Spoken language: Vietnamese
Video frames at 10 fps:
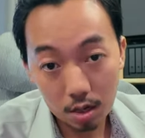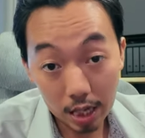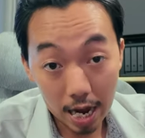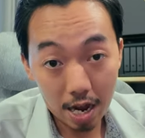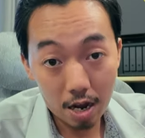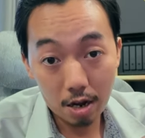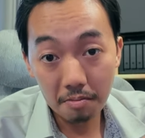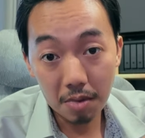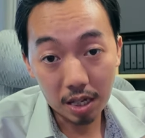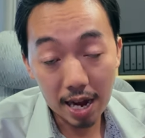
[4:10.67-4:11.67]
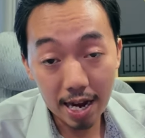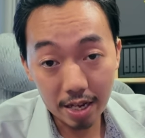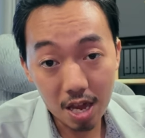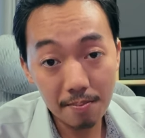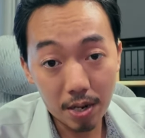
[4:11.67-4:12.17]
ta bật
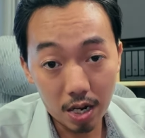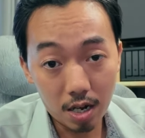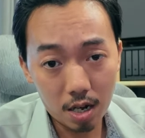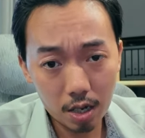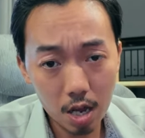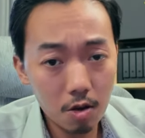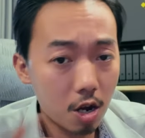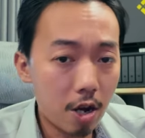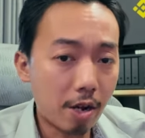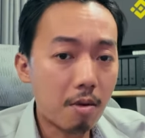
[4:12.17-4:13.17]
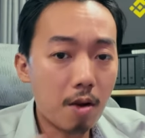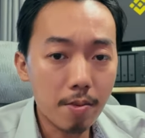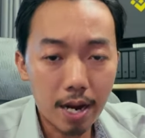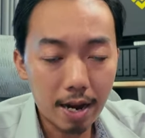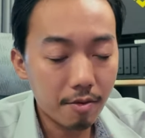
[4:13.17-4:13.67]
ha cái phở cái do nó mà
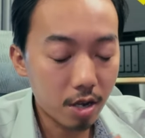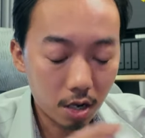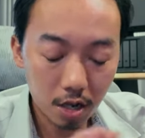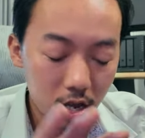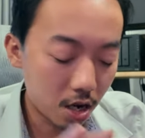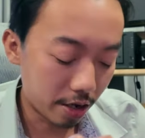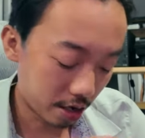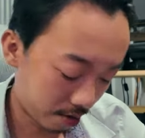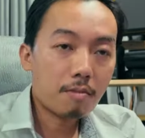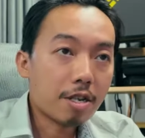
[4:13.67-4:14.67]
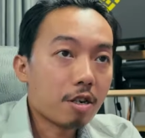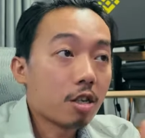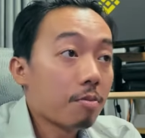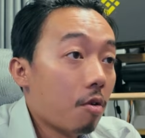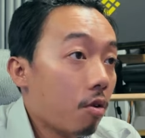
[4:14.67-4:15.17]
bay ha vì như vậy là mày ở
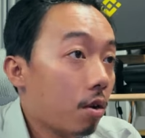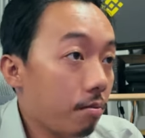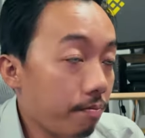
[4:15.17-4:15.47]
small